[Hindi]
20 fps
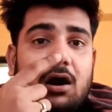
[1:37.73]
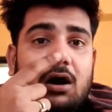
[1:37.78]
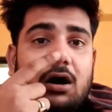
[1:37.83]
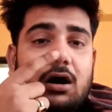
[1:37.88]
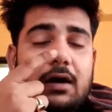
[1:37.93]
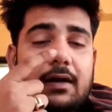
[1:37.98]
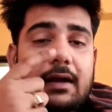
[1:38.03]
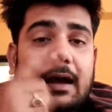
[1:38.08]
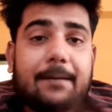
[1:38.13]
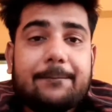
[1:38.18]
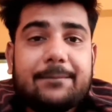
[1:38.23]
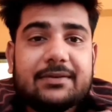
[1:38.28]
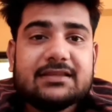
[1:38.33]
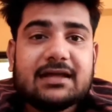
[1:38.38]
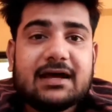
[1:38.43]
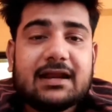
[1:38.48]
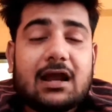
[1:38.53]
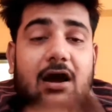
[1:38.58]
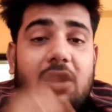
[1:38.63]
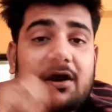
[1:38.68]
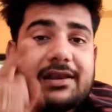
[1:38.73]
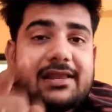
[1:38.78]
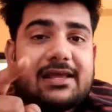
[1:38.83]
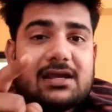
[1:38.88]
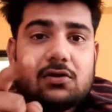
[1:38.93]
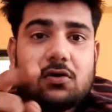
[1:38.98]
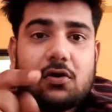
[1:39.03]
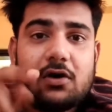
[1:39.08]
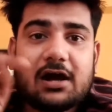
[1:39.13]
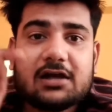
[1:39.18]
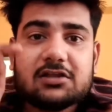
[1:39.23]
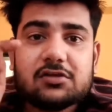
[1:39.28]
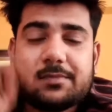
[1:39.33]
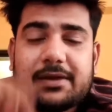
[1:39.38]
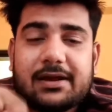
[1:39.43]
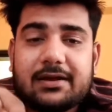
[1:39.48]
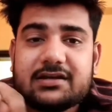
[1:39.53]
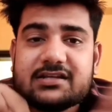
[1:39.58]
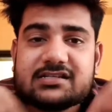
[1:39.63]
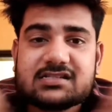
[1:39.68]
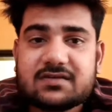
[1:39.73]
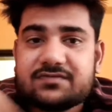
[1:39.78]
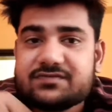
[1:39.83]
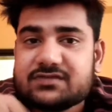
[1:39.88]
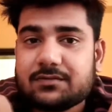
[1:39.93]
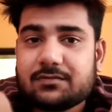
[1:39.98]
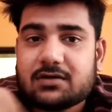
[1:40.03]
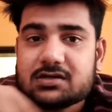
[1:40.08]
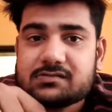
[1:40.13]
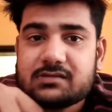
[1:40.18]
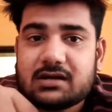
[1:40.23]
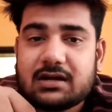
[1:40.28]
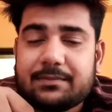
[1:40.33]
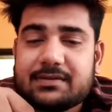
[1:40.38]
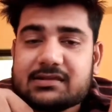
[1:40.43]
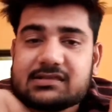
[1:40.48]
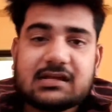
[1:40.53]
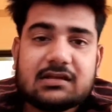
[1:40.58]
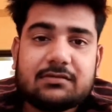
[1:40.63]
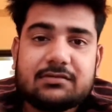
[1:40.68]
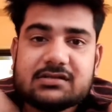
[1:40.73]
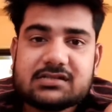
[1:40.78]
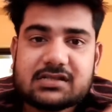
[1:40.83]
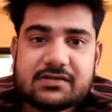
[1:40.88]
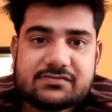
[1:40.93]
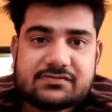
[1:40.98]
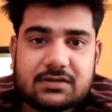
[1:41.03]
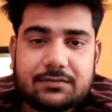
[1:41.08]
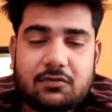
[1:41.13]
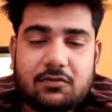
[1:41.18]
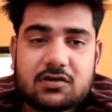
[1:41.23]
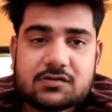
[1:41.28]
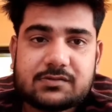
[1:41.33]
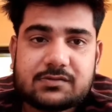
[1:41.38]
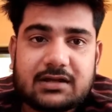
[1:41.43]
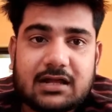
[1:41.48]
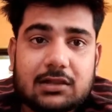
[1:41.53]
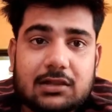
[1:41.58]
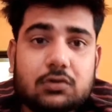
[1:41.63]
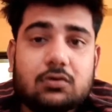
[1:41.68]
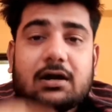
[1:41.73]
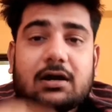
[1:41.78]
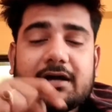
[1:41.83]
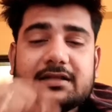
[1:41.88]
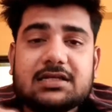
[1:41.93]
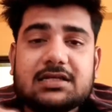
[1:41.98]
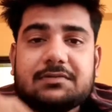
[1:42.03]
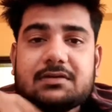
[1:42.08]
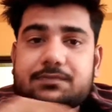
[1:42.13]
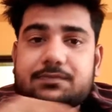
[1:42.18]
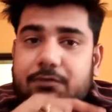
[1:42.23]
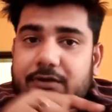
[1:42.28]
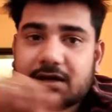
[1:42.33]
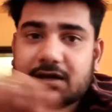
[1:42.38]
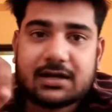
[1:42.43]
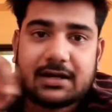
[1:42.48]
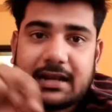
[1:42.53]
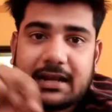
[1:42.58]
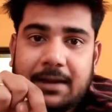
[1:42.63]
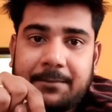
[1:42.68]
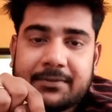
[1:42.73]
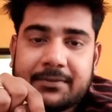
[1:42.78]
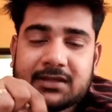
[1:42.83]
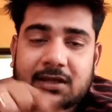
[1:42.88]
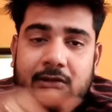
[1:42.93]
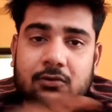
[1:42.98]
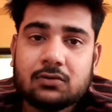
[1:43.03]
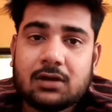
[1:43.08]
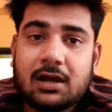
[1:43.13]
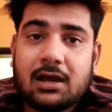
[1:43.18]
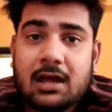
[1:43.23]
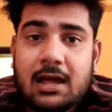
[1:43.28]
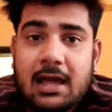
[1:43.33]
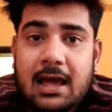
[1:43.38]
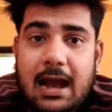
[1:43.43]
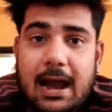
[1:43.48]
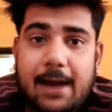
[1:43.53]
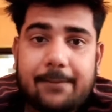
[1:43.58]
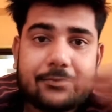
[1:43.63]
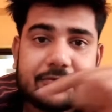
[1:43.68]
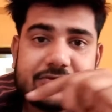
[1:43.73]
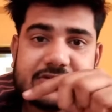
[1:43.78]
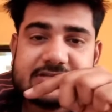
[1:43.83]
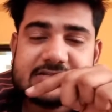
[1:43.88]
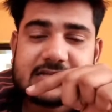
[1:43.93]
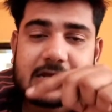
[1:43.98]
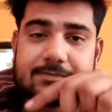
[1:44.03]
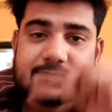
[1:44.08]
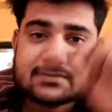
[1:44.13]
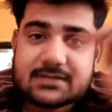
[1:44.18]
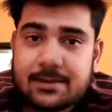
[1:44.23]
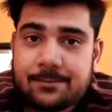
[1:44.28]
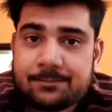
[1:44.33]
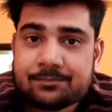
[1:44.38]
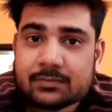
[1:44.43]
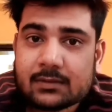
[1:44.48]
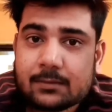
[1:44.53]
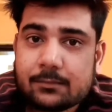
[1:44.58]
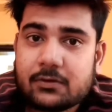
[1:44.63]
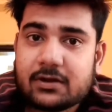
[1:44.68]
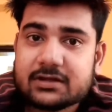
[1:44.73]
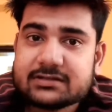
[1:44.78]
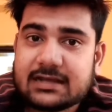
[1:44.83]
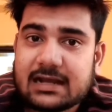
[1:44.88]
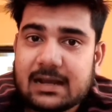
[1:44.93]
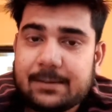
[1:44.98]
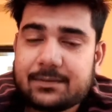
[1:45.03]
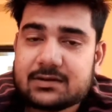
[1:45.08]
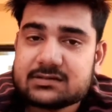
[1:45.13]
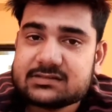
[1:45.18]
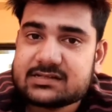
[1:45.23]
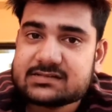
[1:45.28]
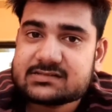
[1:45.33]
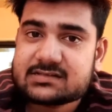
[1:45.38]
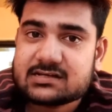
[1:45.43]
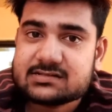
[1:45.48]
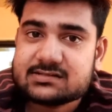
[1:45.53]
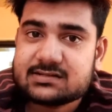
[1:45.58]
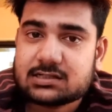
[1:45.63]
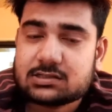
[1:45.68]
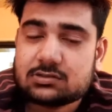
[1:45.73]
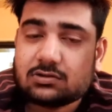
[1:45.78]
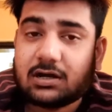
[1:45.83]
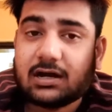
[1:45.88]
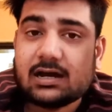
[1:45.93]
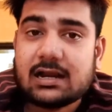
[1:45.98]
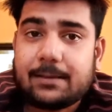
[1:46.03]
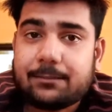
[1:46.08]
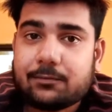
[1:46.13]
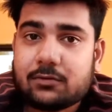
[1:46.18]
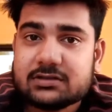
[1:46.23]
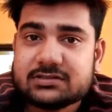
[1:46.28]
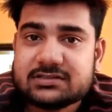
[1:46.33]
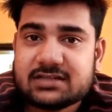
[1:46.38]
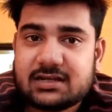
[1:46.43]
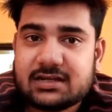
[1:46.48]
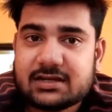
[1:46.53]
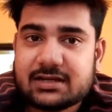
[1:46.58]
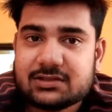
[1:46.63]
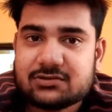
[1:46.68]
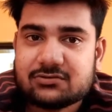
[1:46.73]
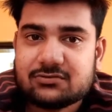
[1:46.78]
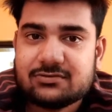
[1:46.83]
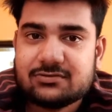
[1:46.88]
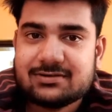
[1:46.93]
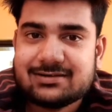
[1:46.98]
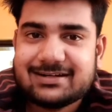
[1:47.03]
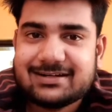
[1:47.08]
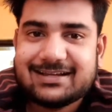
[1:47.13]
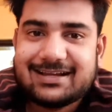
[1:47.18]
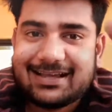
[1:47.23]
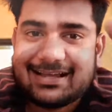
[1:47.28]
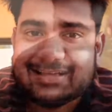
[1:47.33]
और आप बताना और लिंक होगा तो मैं डिस्क्रिप्शन बॉक्स में अगर मिलता है तो डिस्क्रिप्शन बॉक्स में डाल दूंगा अदरवाइज मैं प्रोडक्ट का नाम बता दूंगा आप उस हिसाब से प्रोडक्ट जाकर परचेज कर सकते हो अगर आपको अच्छा लगे तो ठीक